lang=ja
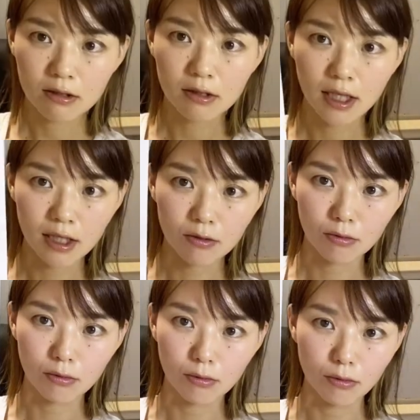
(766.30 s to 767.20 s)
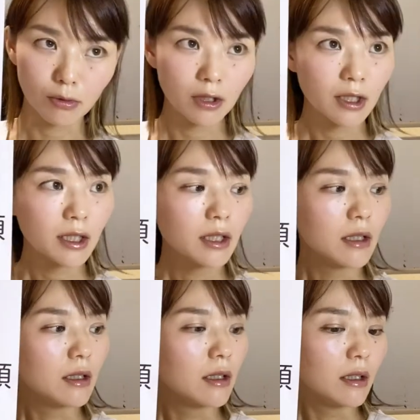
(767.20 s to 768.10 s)
ず、
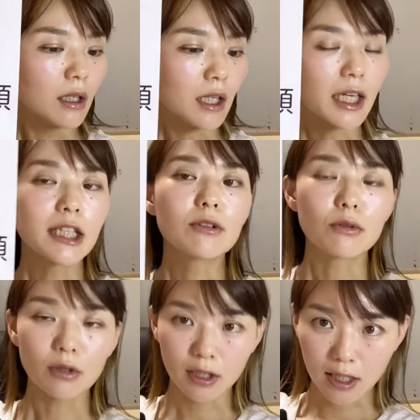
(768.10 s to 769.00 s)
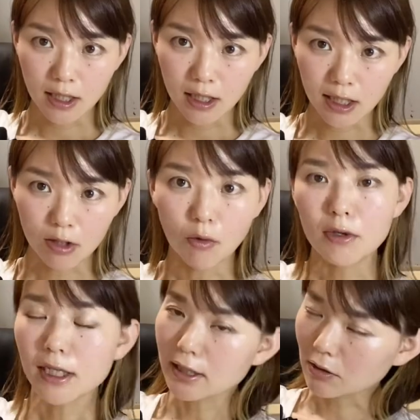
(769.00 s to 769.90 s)
借りるときにきっと大
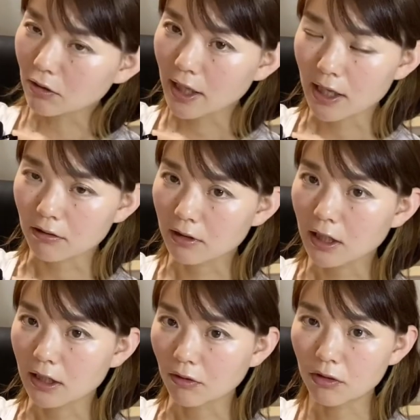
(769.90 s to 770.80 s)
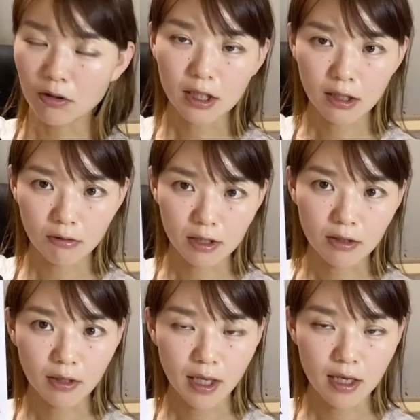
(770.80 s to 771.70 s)
家さんと契約をしていた不動産業者と
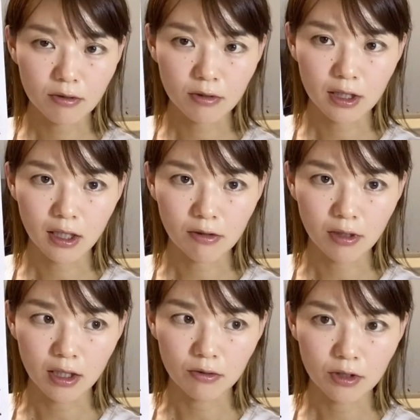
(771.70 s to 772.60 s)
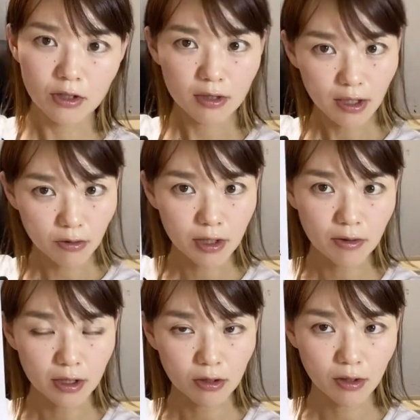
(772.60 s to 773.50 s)
契約をしたりとか、中間業者の
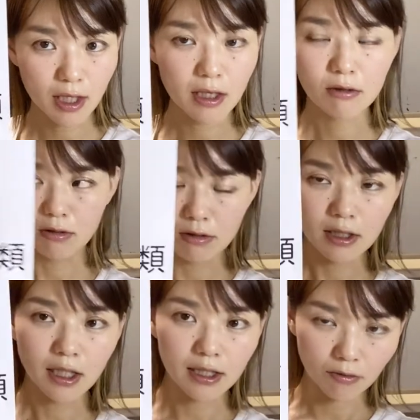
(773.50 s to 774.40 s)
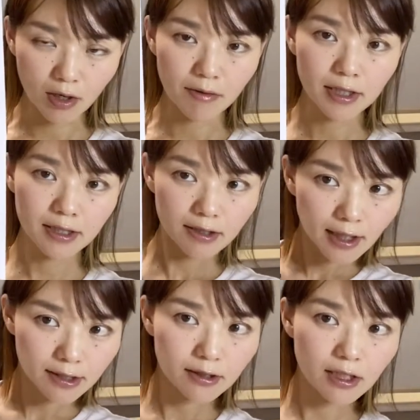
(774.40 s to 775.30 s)
方と契約したりを交わしている
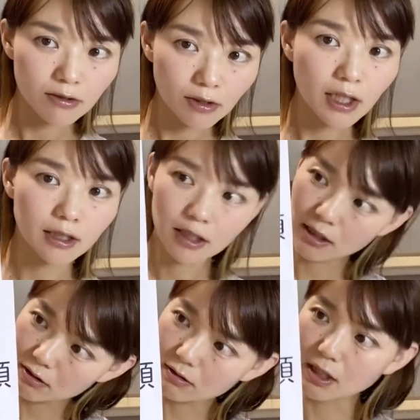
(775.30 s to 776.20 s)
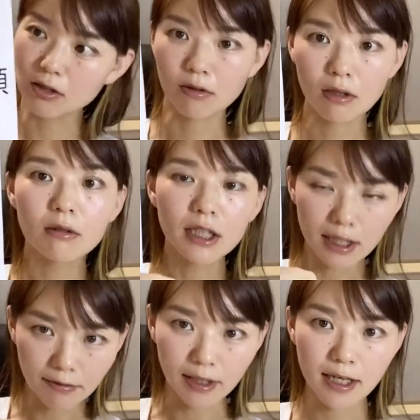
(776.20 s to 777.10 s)
はずですので、必ず、基本的
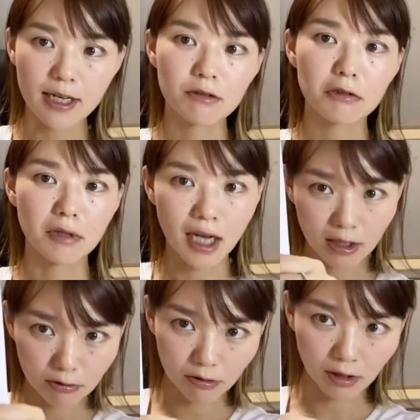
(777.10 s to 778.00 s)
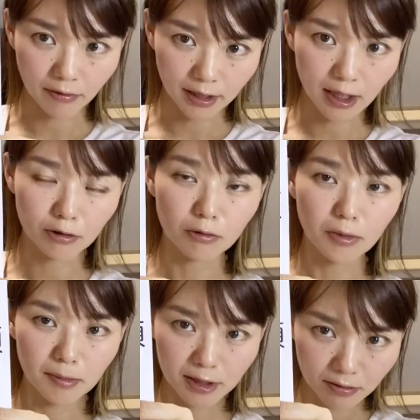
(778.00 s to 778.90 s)
には契約書があるのではないかと思
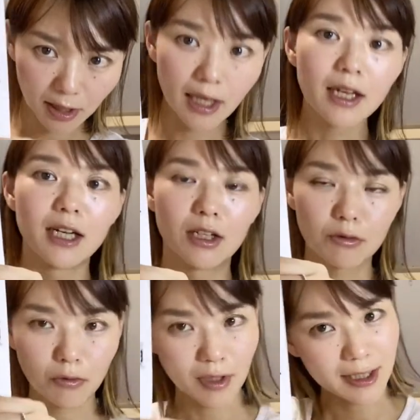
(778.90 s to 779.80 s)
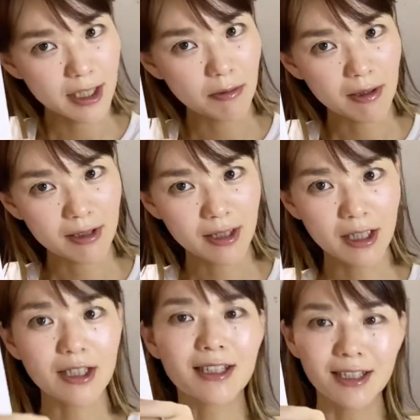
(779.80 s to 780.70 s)
いますので、どっかにしまい忘れ
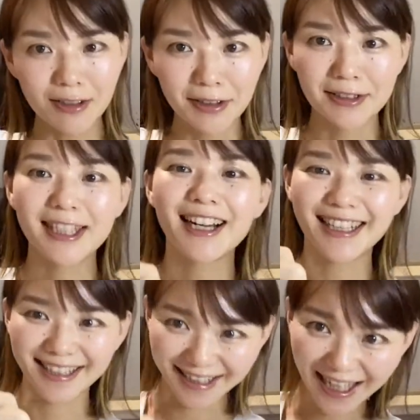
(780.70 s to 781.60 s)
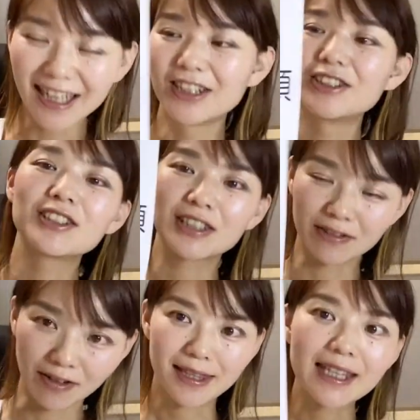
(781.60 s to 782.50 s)
たって方は探して写し
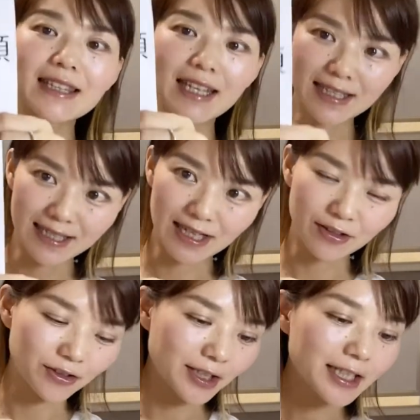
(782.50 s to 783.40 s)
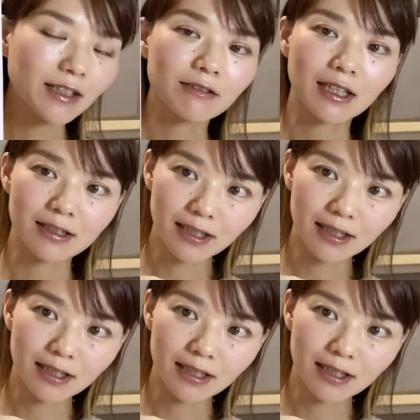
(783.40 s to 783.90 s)
を、ね、手に入れるようにしてくださ